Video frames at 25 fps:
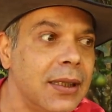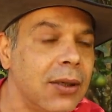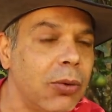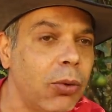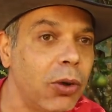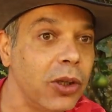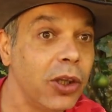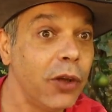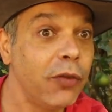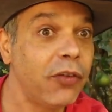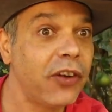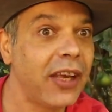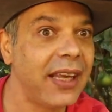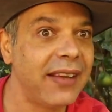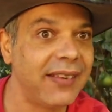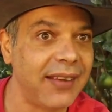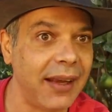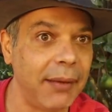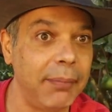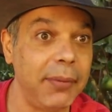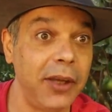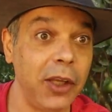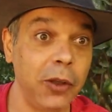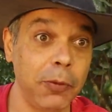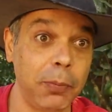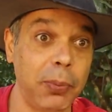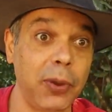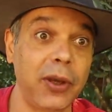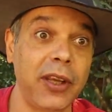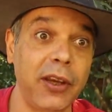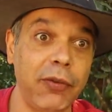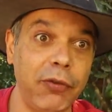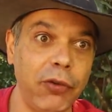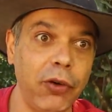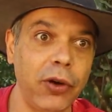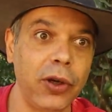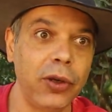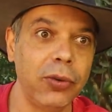Quando eu fiquei sabendo,
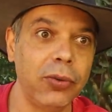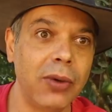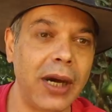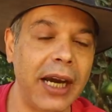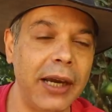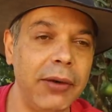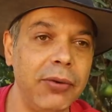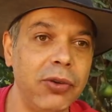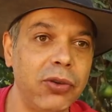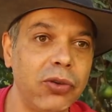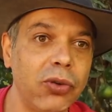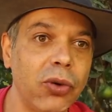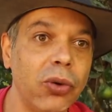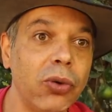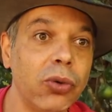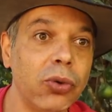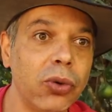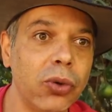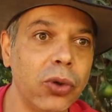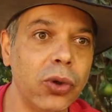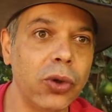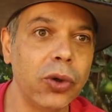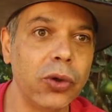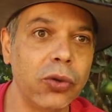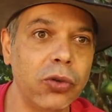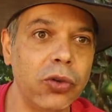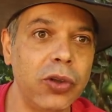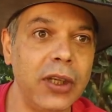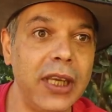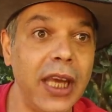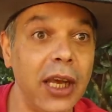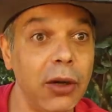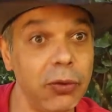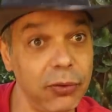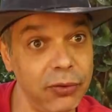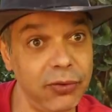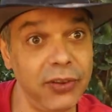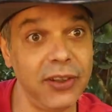porque foi um raio estrondoso e
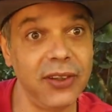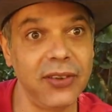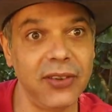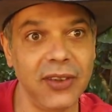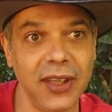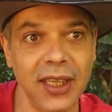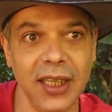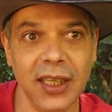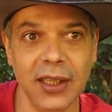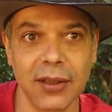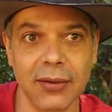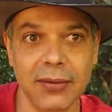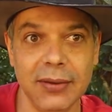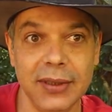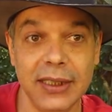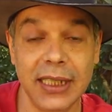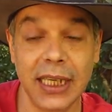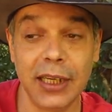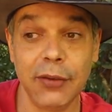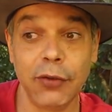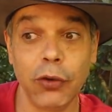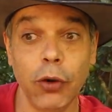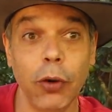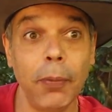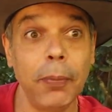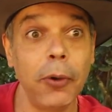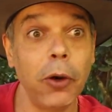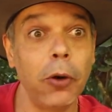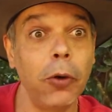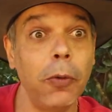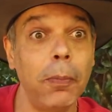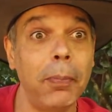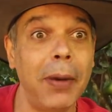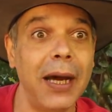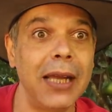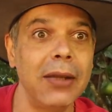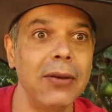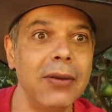era um vizinho, e ele ficou
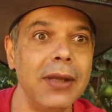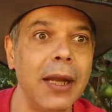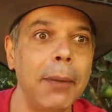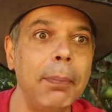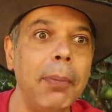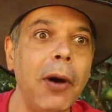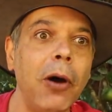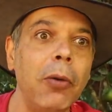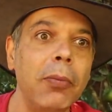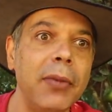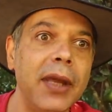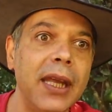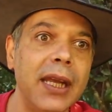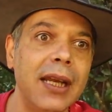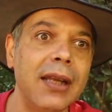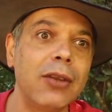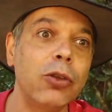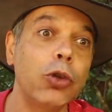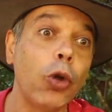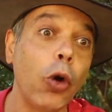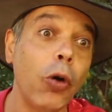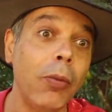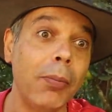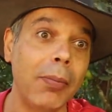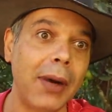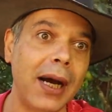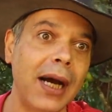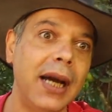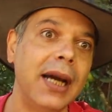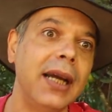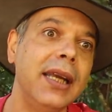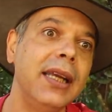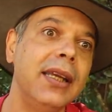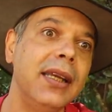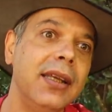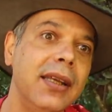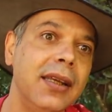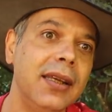preocupado da palmeira tombar
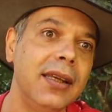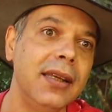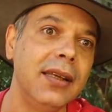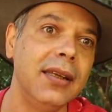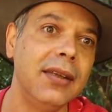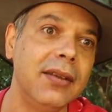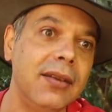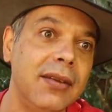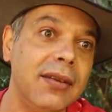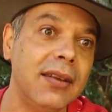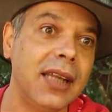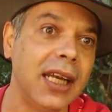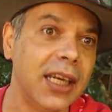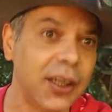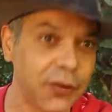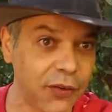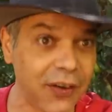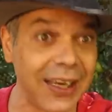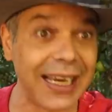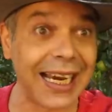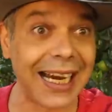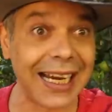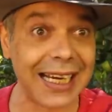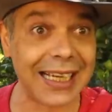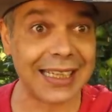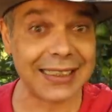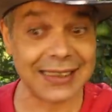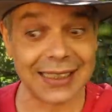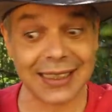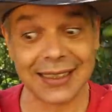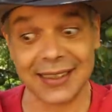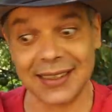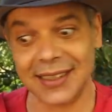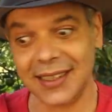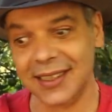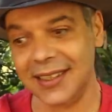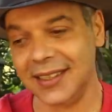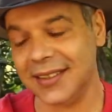e, e danificar a casa
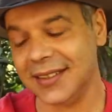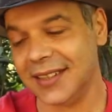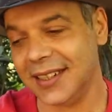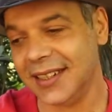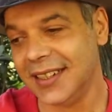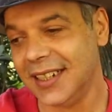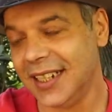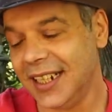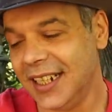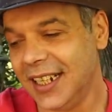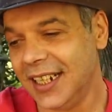dele, né?